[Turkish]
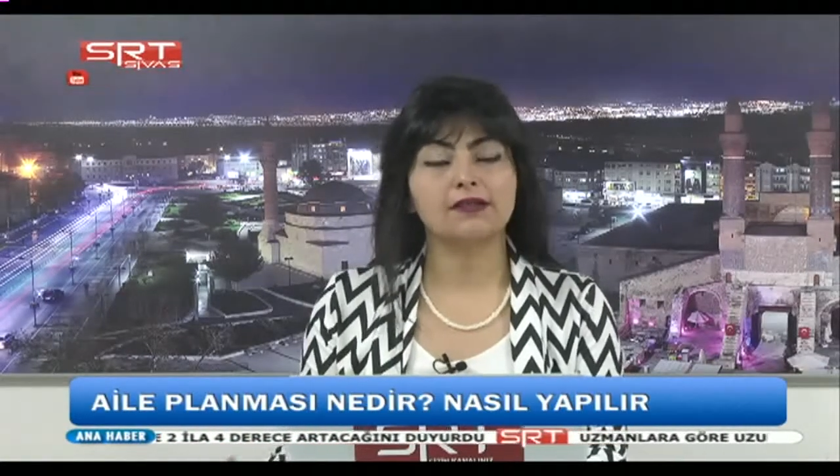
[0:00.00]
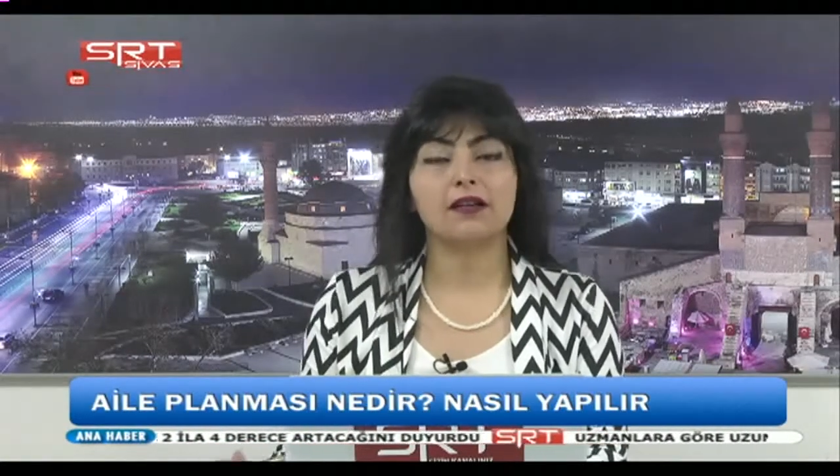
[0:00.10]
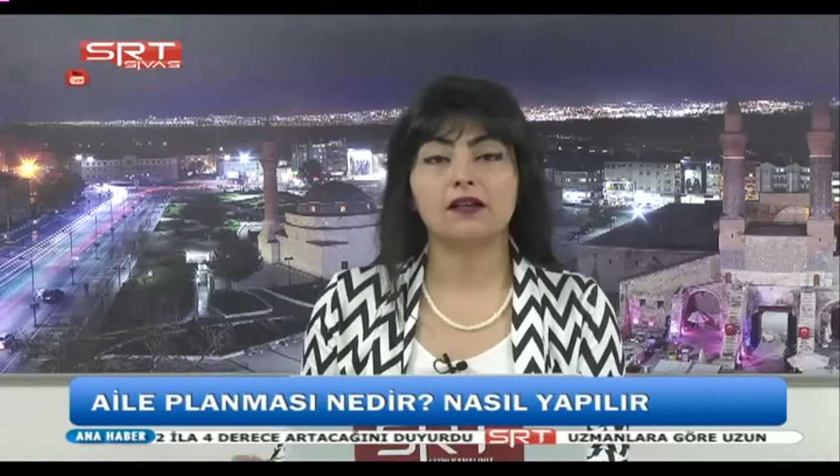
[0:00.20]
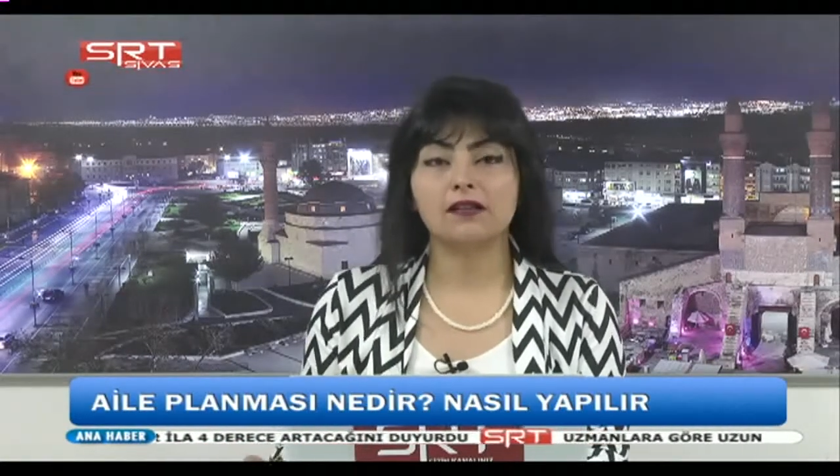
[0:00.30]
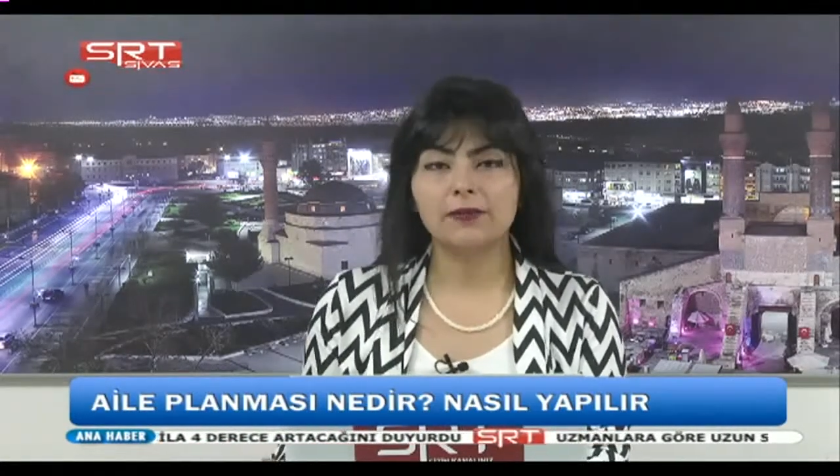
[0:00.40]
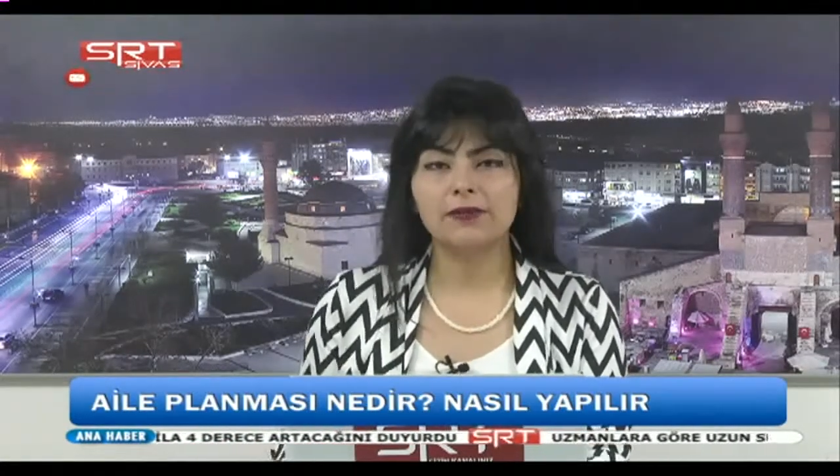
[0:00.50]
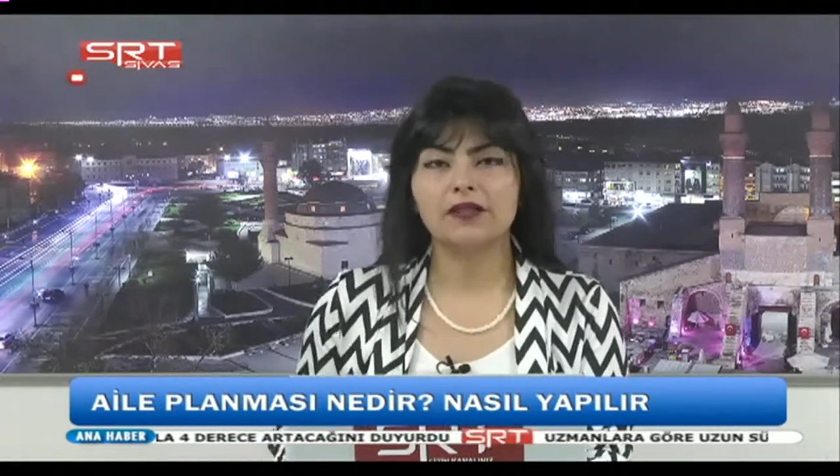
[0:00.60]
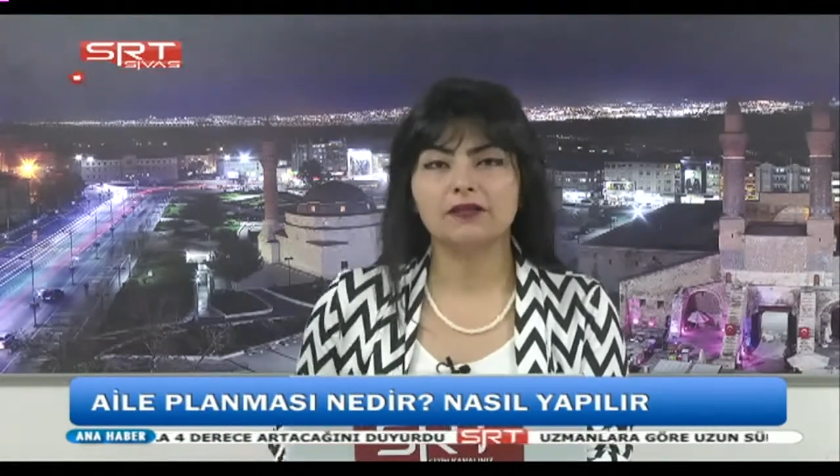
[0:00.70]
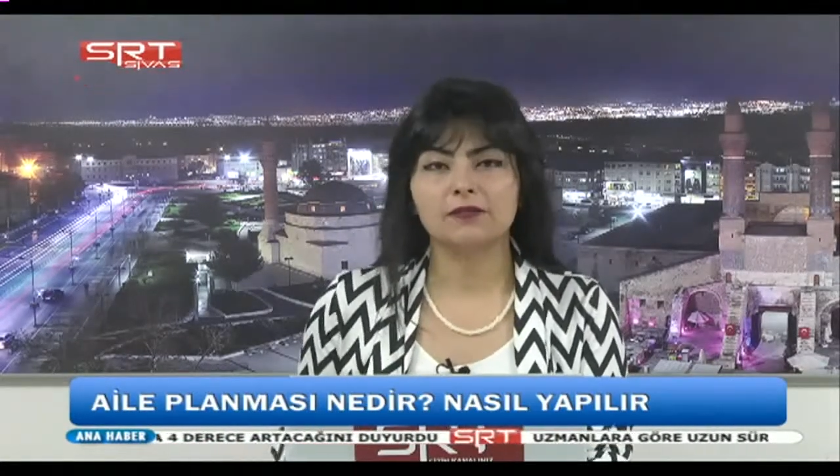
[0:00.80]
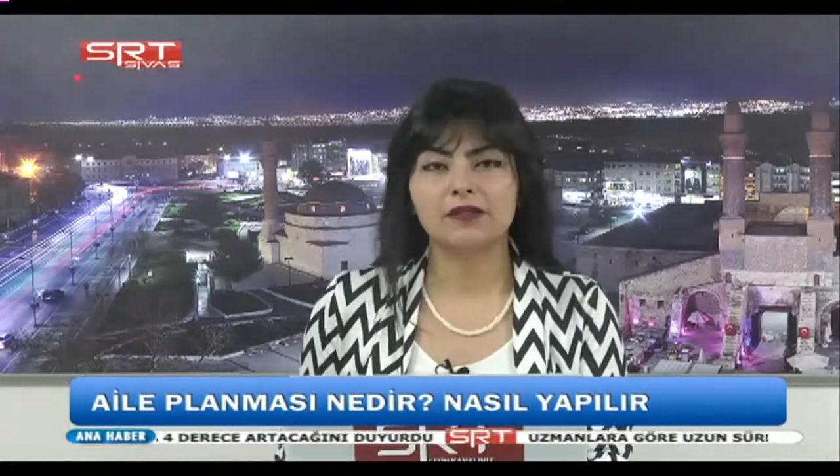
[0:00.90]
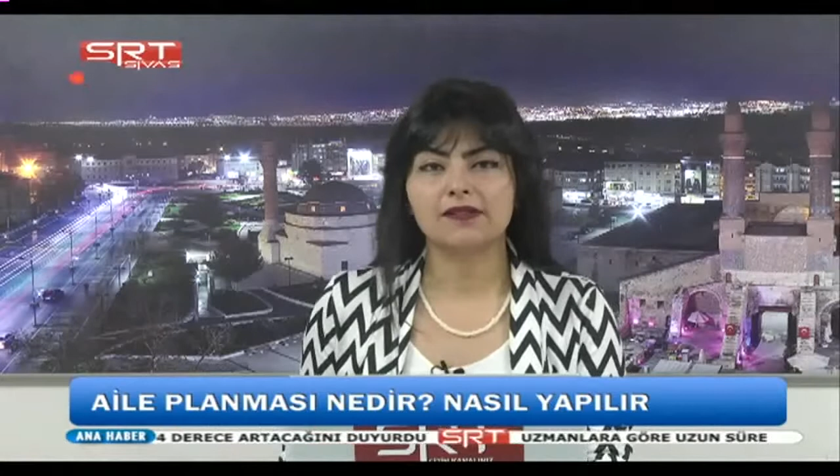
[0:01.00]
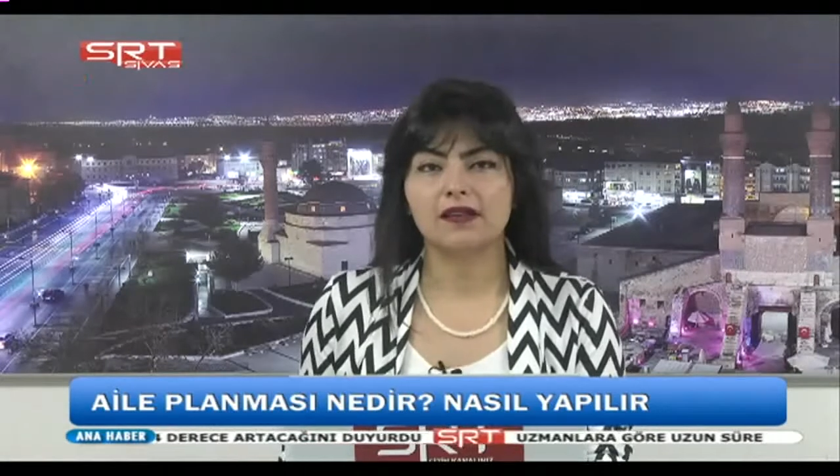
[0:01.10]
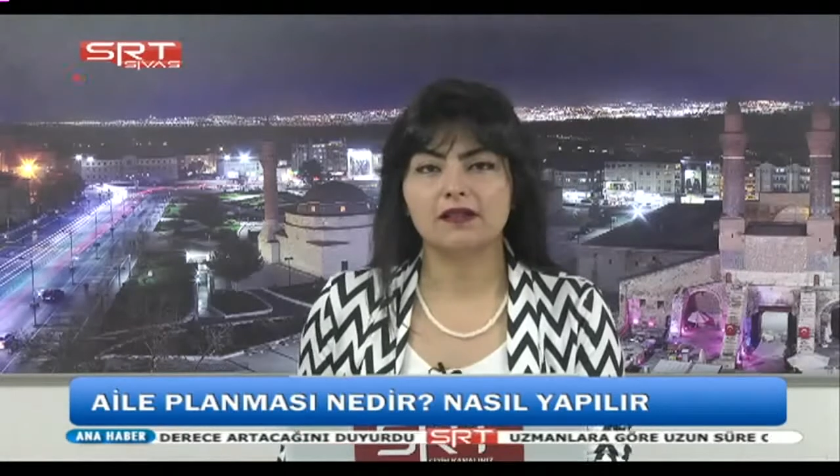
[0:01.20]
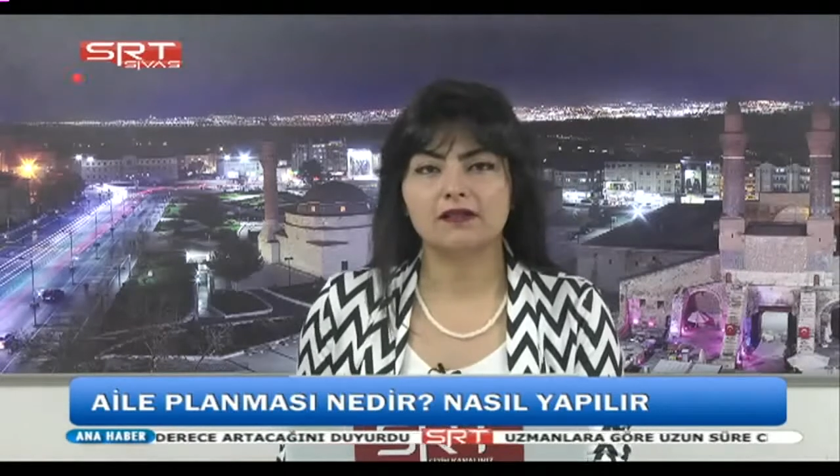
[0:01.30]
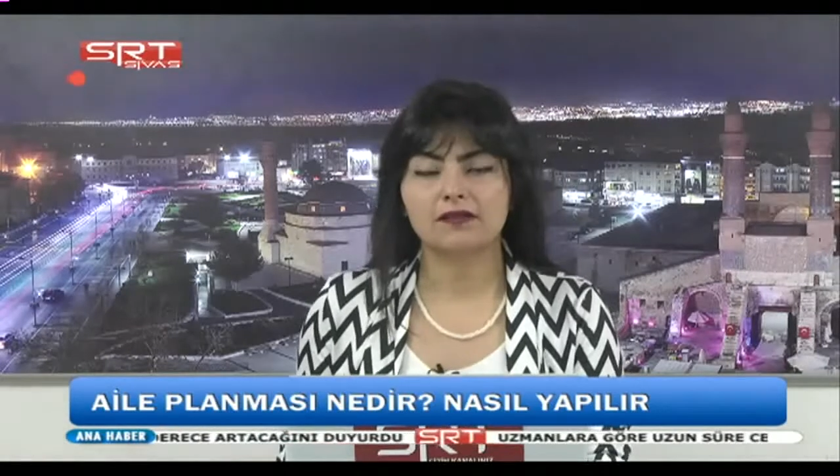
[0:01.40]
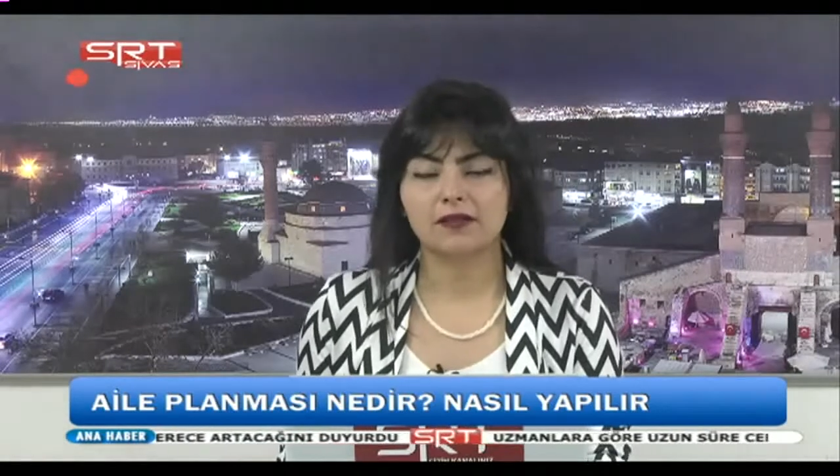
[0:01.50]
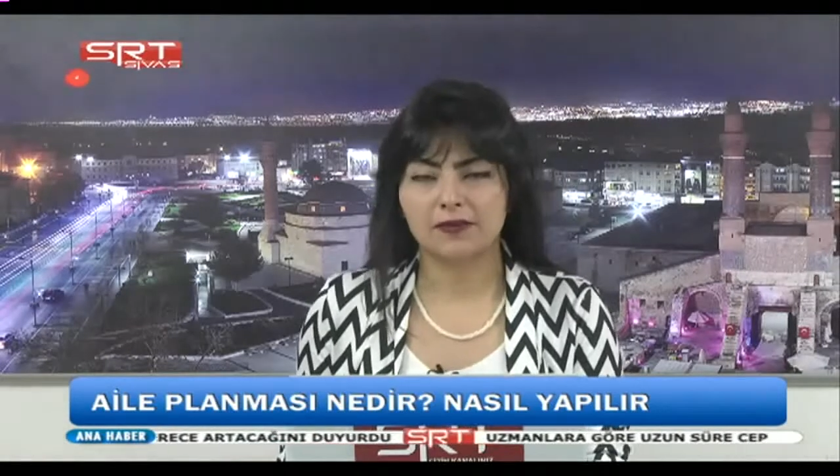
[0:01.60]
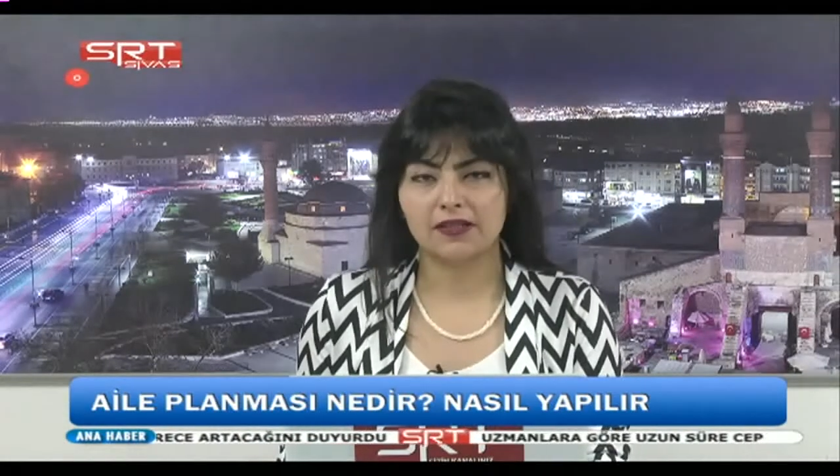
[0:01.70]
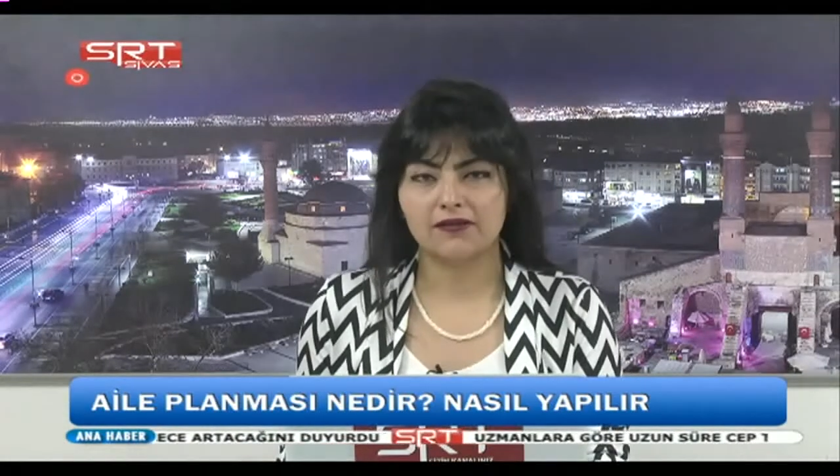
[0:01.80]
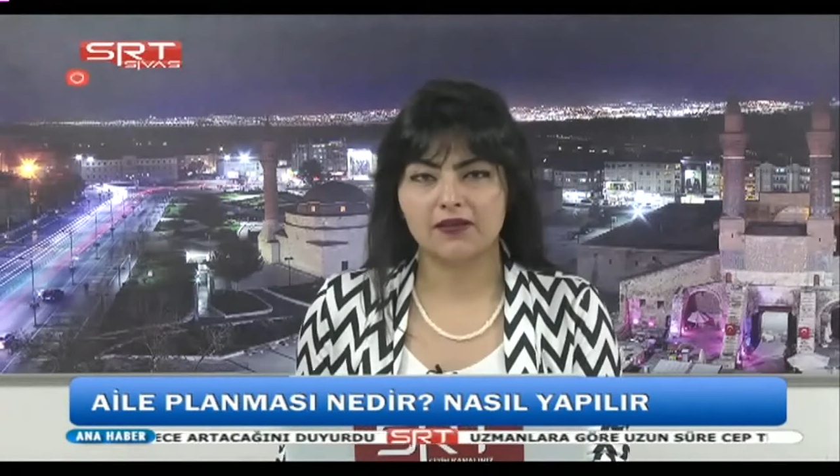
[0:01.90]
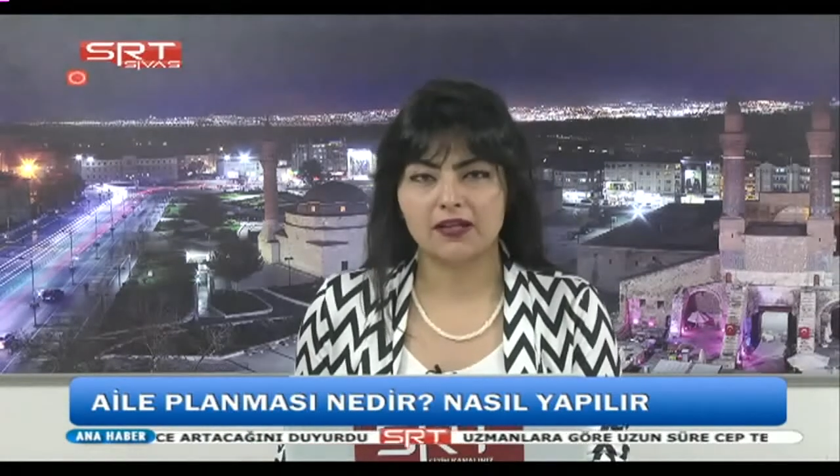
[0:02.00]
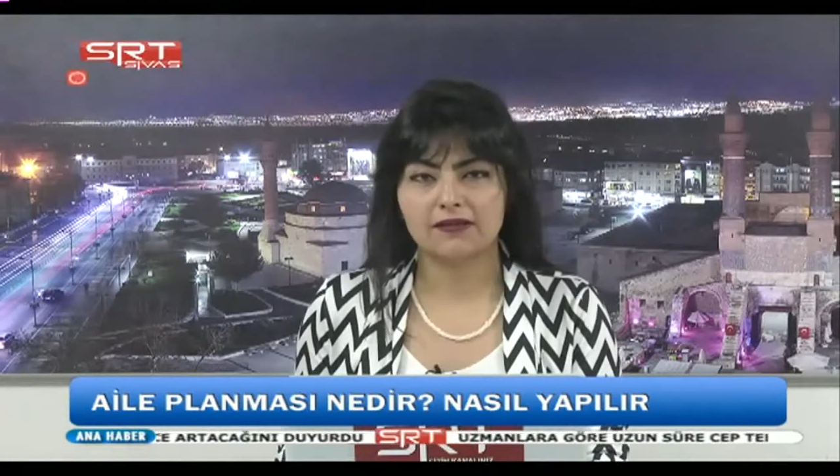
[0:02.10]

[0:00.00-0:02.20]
aile planlaması hakkında bilgi verdi.